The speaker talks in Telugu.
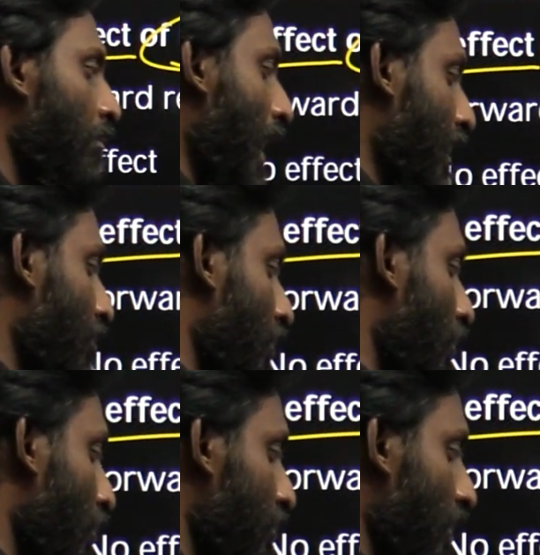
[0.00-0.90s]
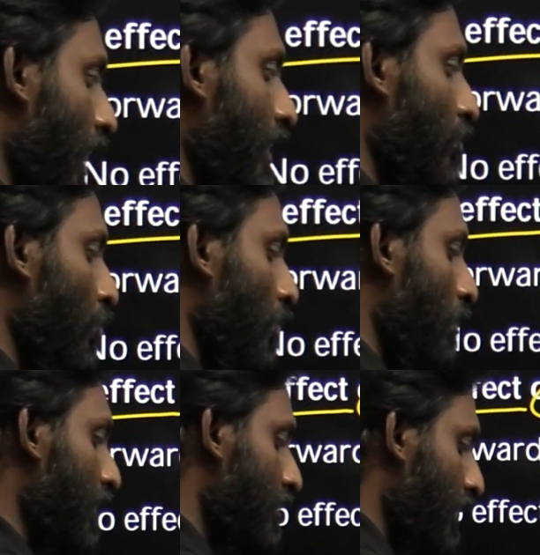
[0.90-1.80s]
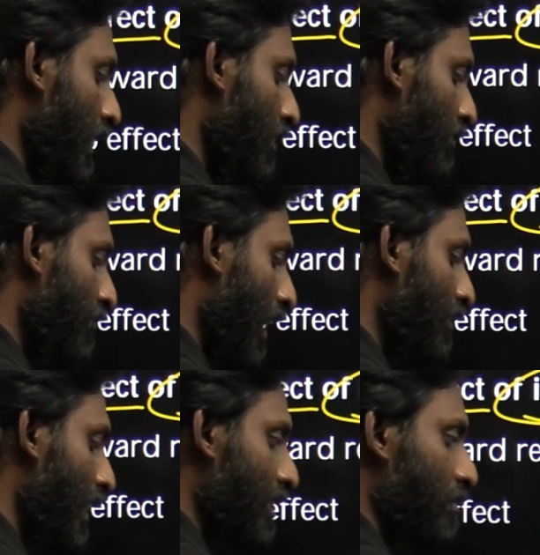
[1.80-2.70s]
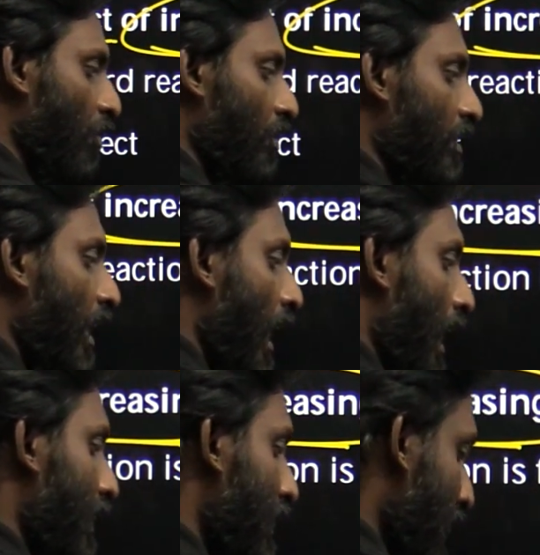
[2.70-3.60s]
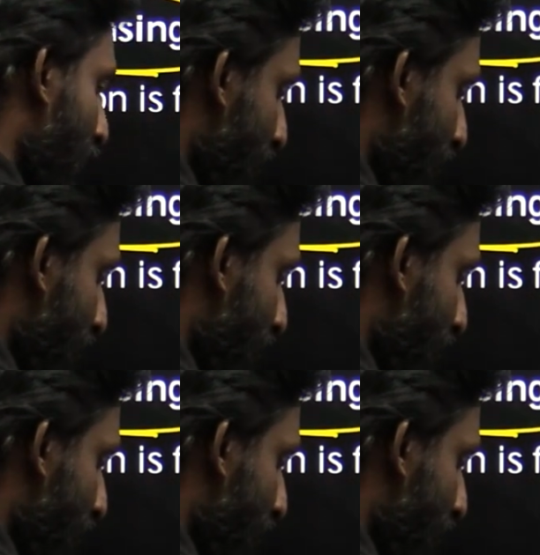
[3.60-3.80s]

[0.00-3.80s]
బ్యాక్వర్డ్లోకి వచ్చిన టూ ప్లస్ త్రీ ఫైవ్ గ్యాస్ మోల్స్ అంటే ఇది ఏ